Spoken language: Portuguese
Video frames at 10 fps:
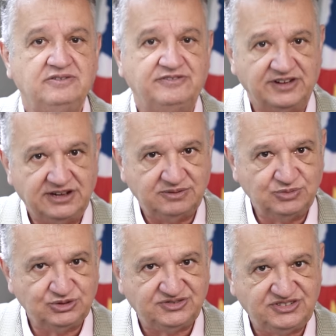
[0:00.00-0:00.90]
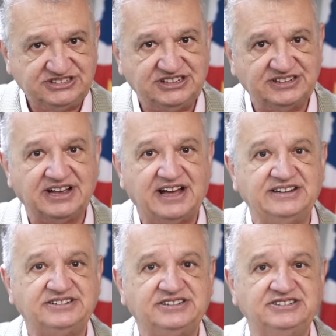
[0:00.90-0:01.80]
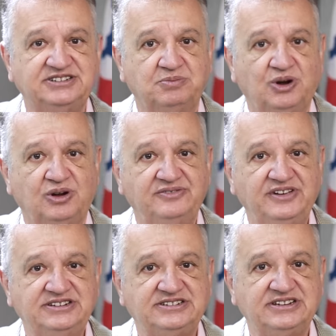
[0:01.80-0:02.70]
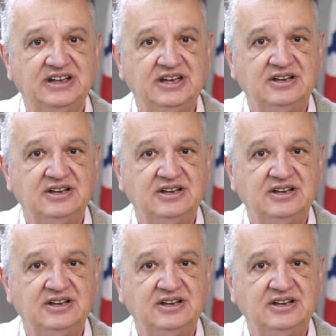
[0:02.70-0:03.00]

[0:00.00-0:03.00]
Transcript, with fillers: Vamos visitar esses imóveis,